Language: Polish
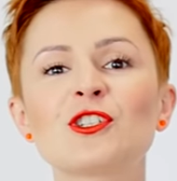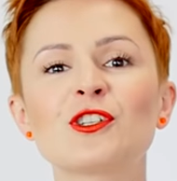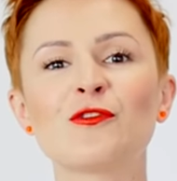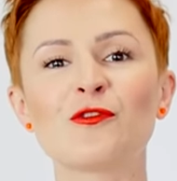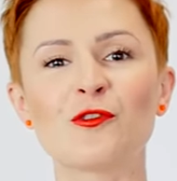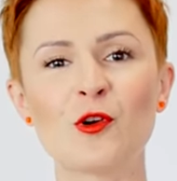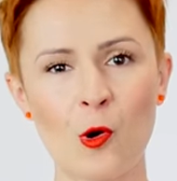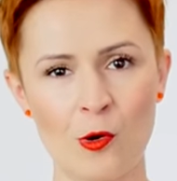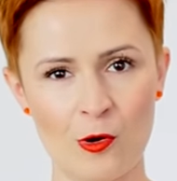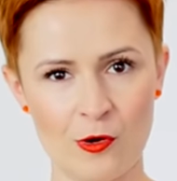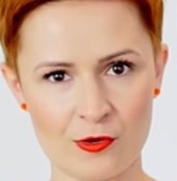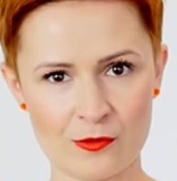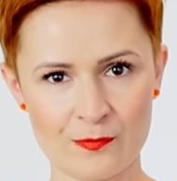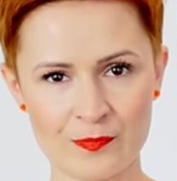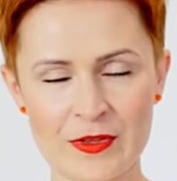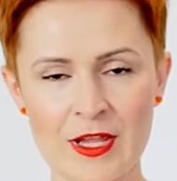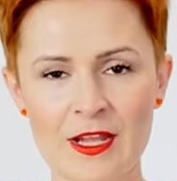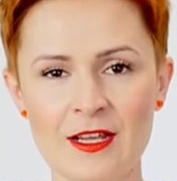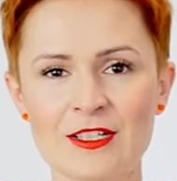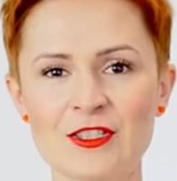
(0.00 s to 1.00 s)
się w kolor,
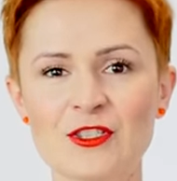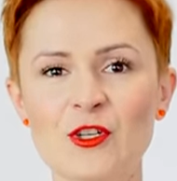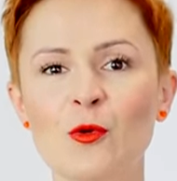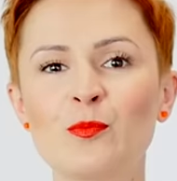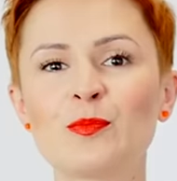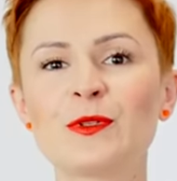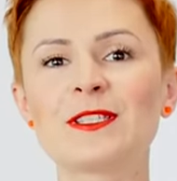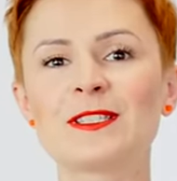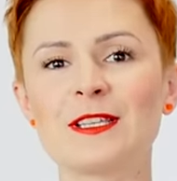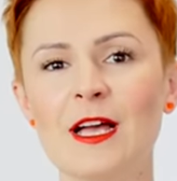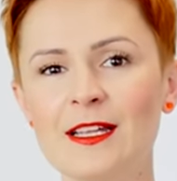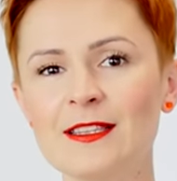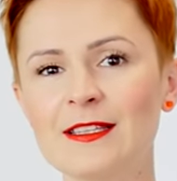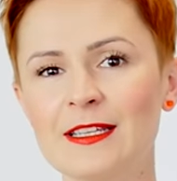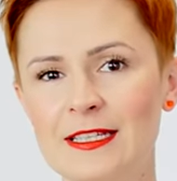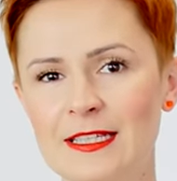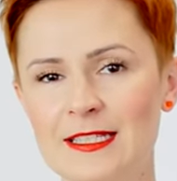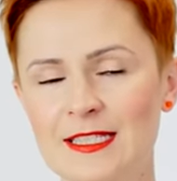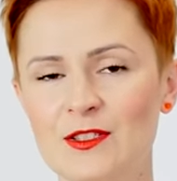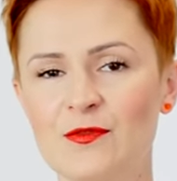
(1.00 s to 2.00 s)
gdzie
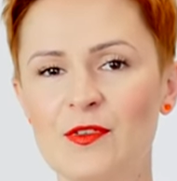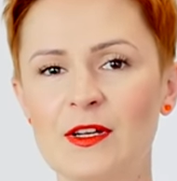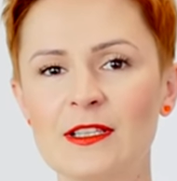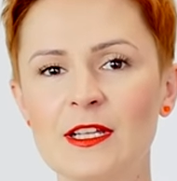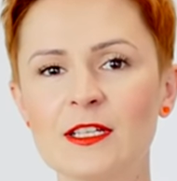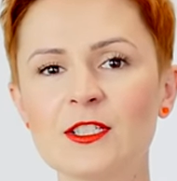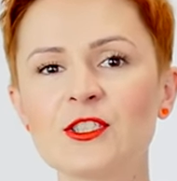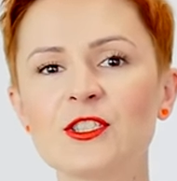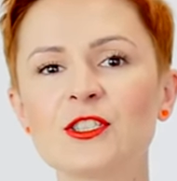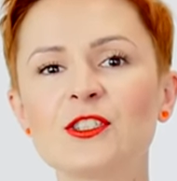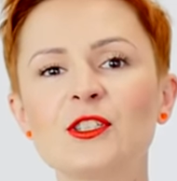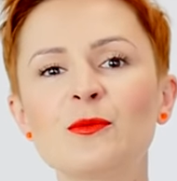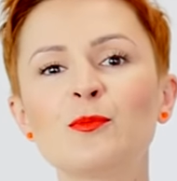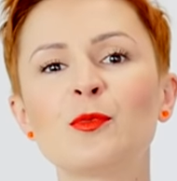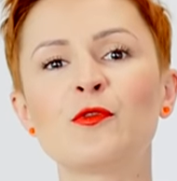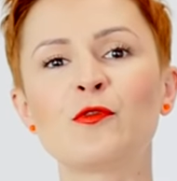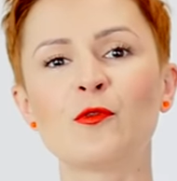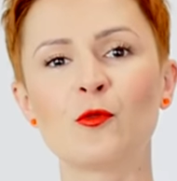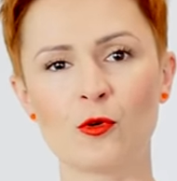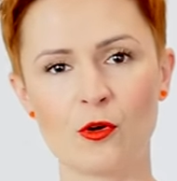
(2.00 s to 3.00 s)
opisane jest 12
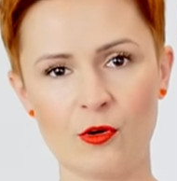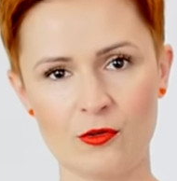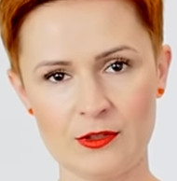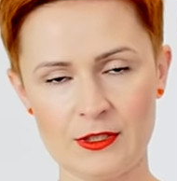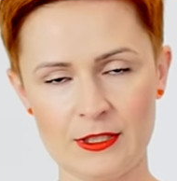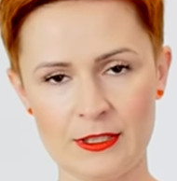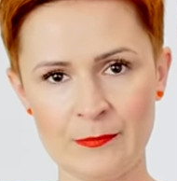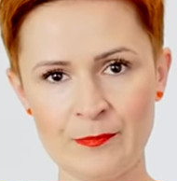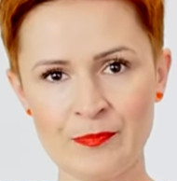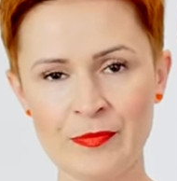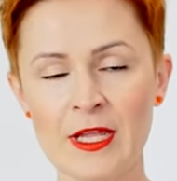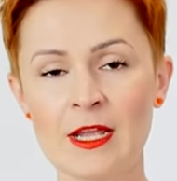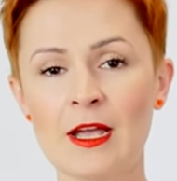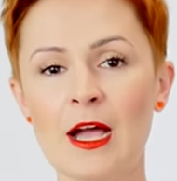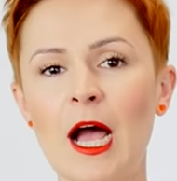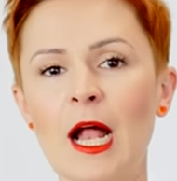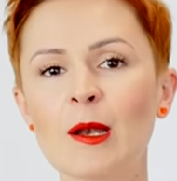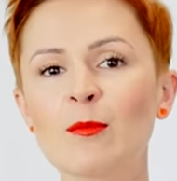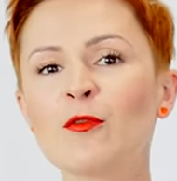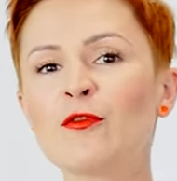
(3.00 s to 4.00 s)
typów urody,
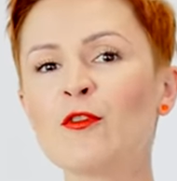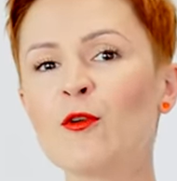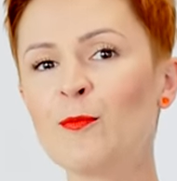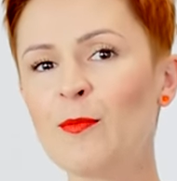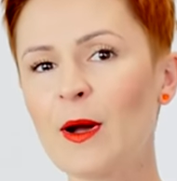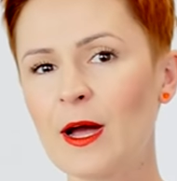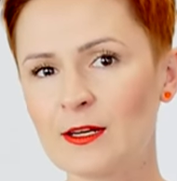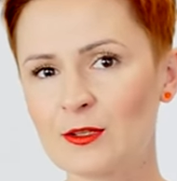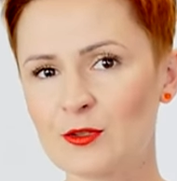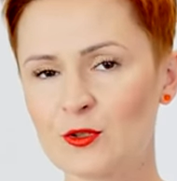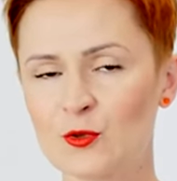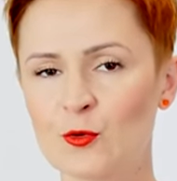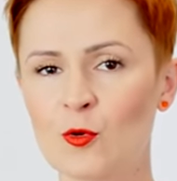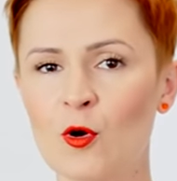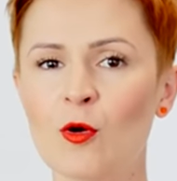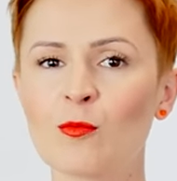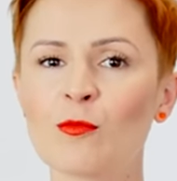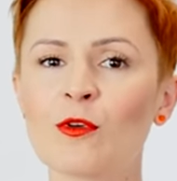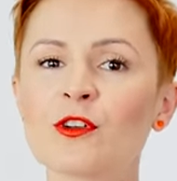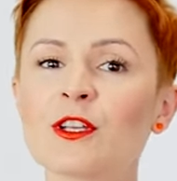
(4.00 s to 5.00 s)
albo w oparciu
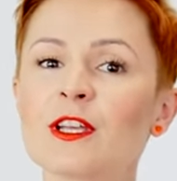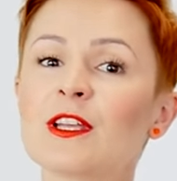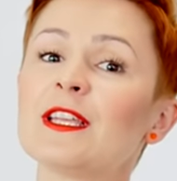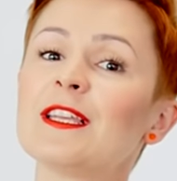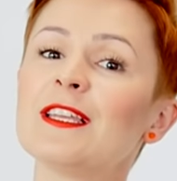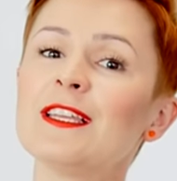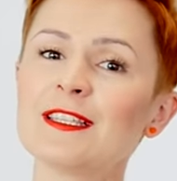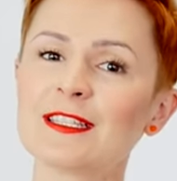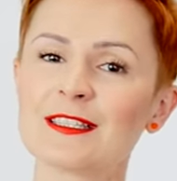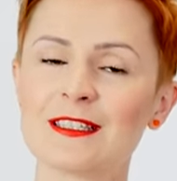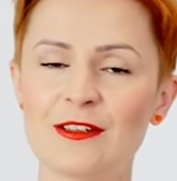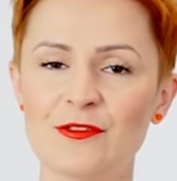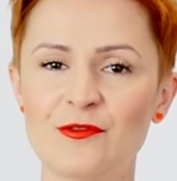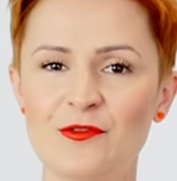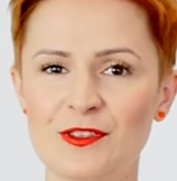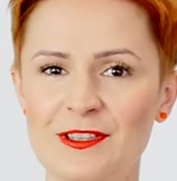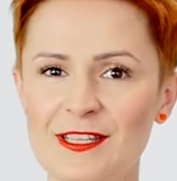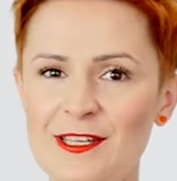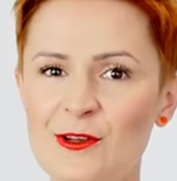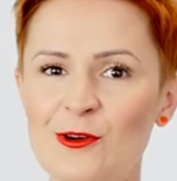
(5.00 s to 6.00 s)
o moje inne
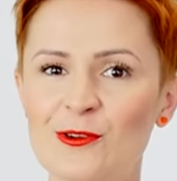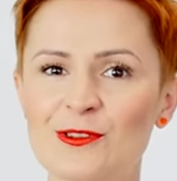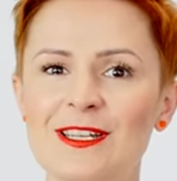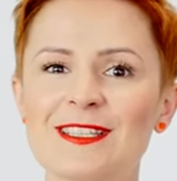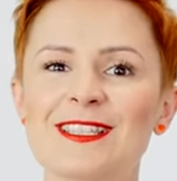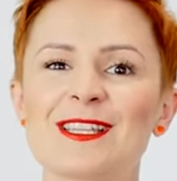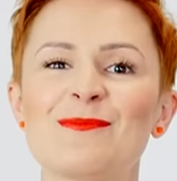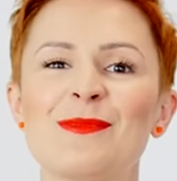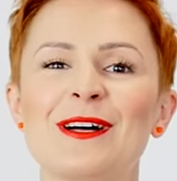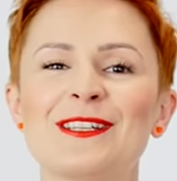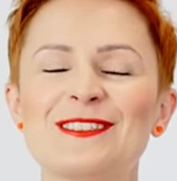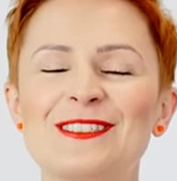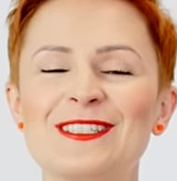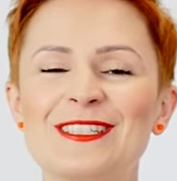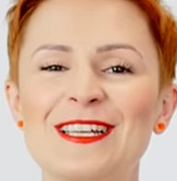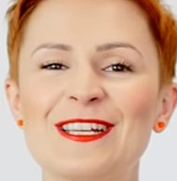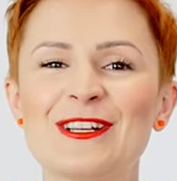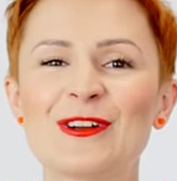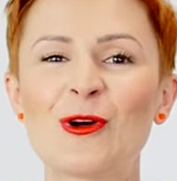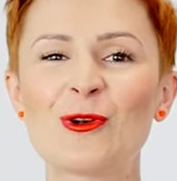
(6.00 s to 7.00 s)
wideo na temat
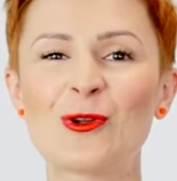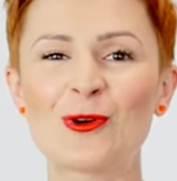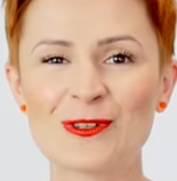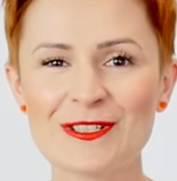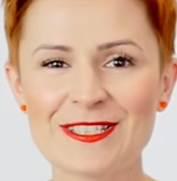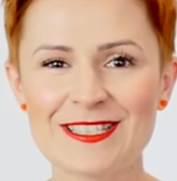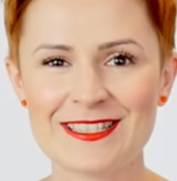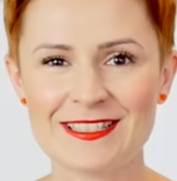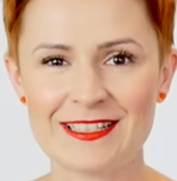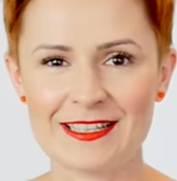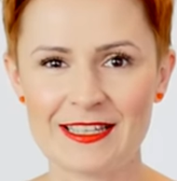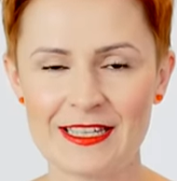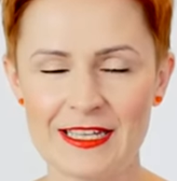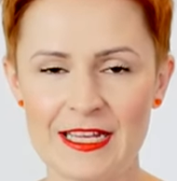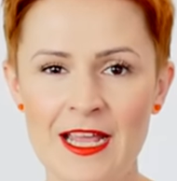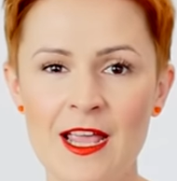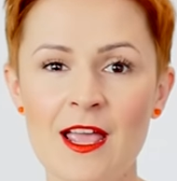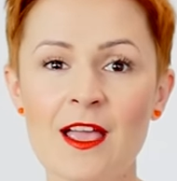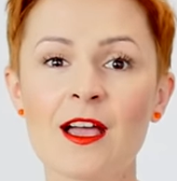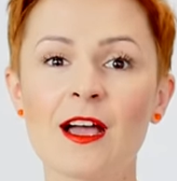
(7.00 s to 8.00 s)
e,
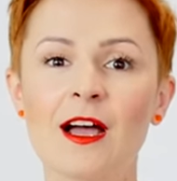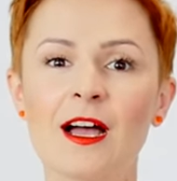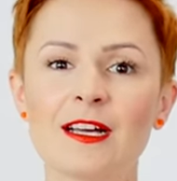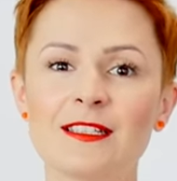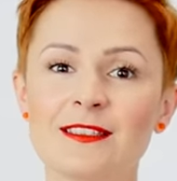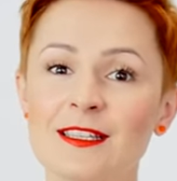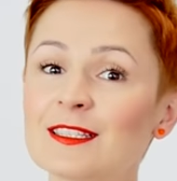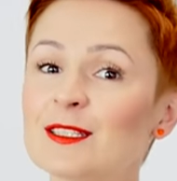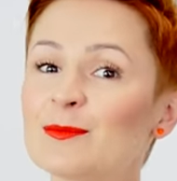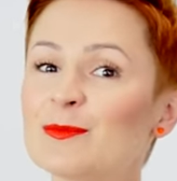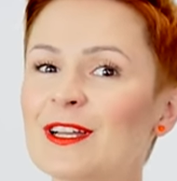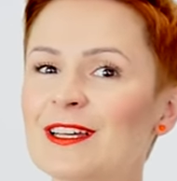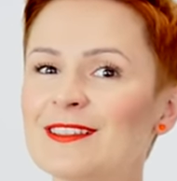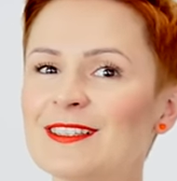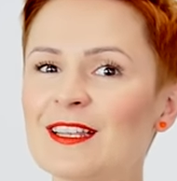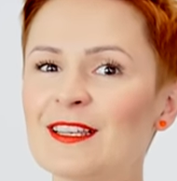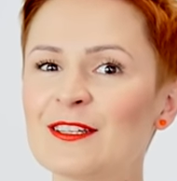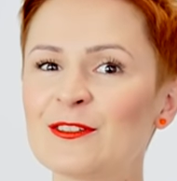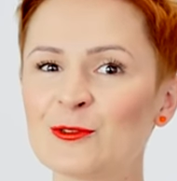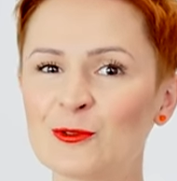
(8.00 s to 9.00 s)
kolorystyki na tym
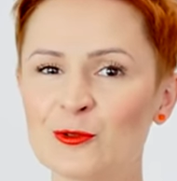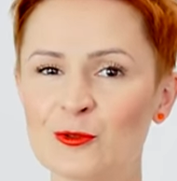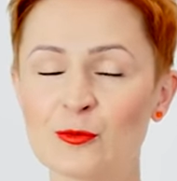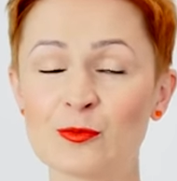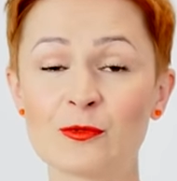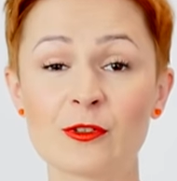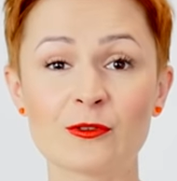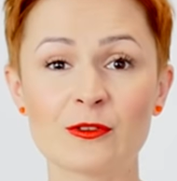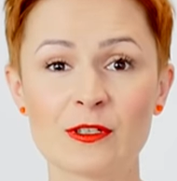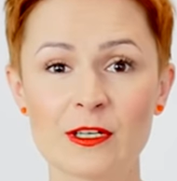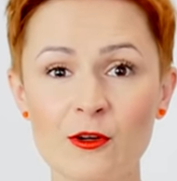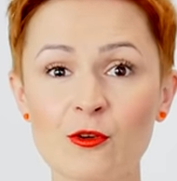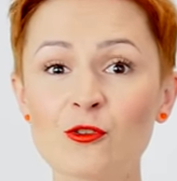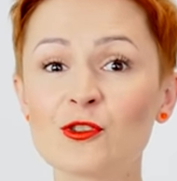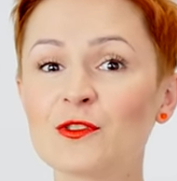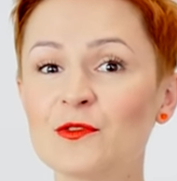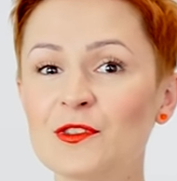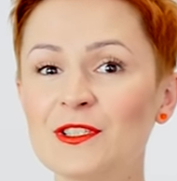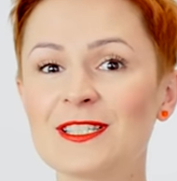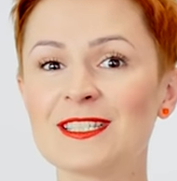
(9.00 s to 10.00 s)
kanale YouTube, do którego
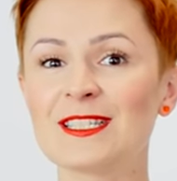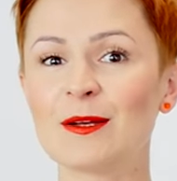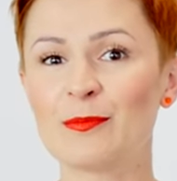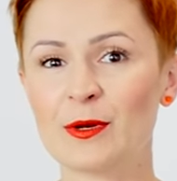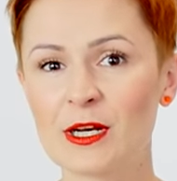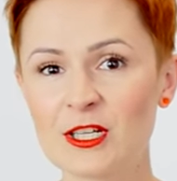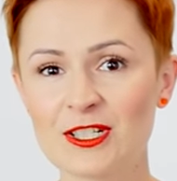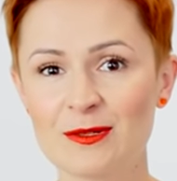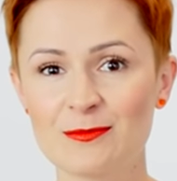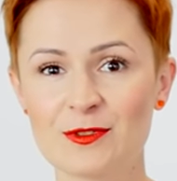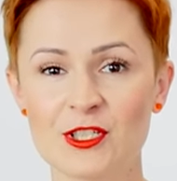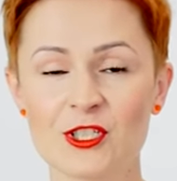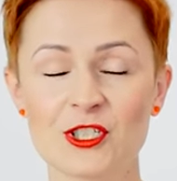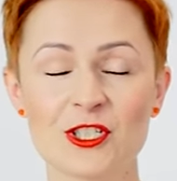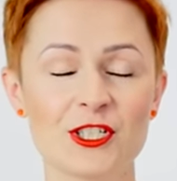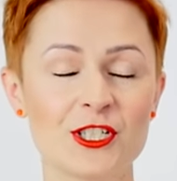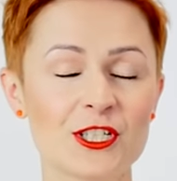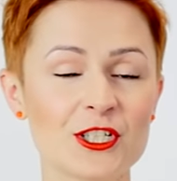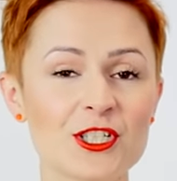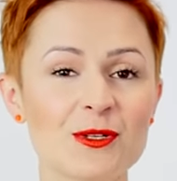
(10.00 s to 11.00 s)
oczywiście zapraszam Cię,
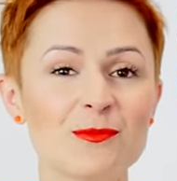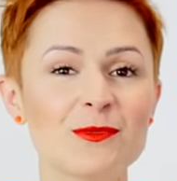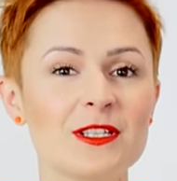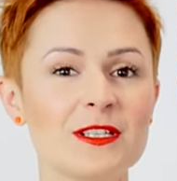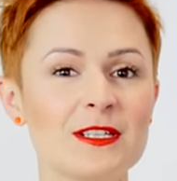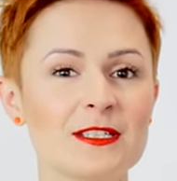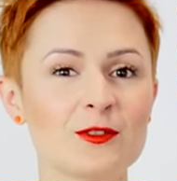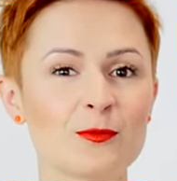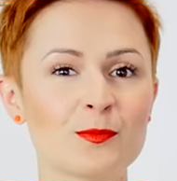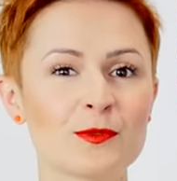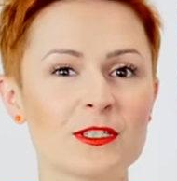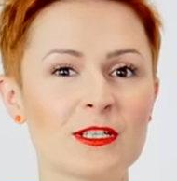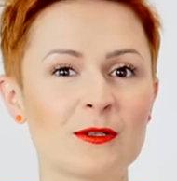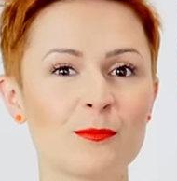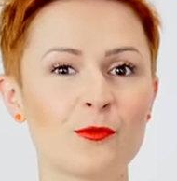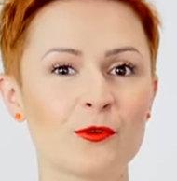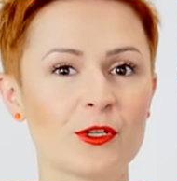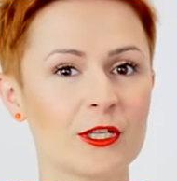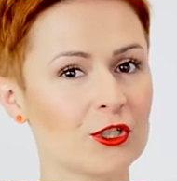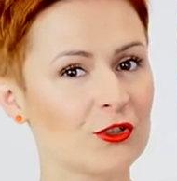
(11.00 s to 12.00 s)
jeżeli jeszcze mnie nie
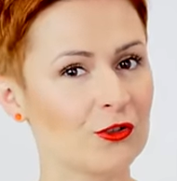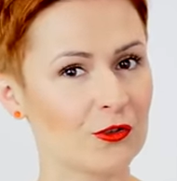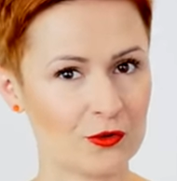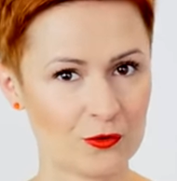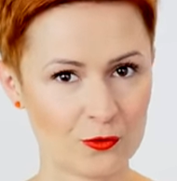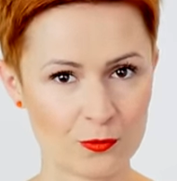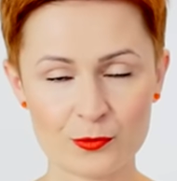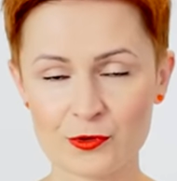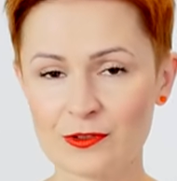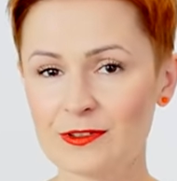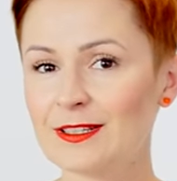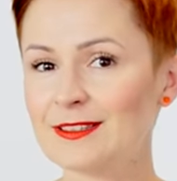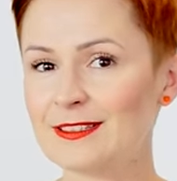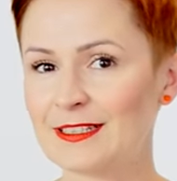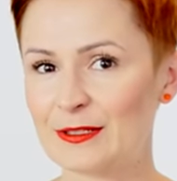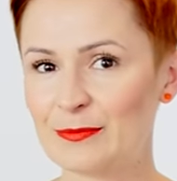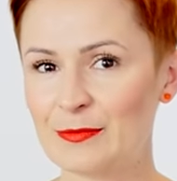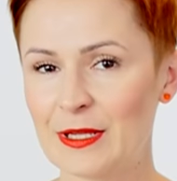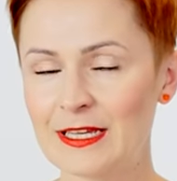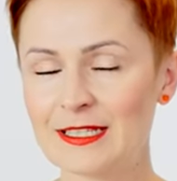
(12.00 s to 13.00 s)
subskrybujesz, to zrób to
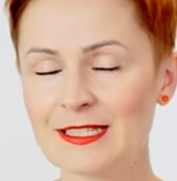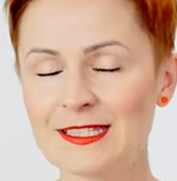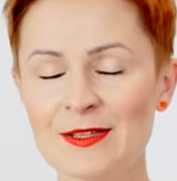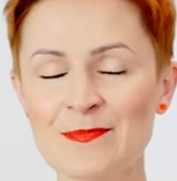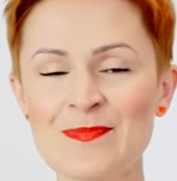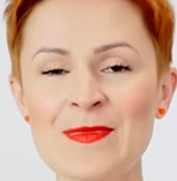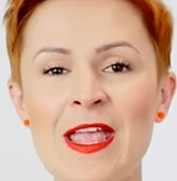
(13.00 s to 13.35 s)
natychmiast,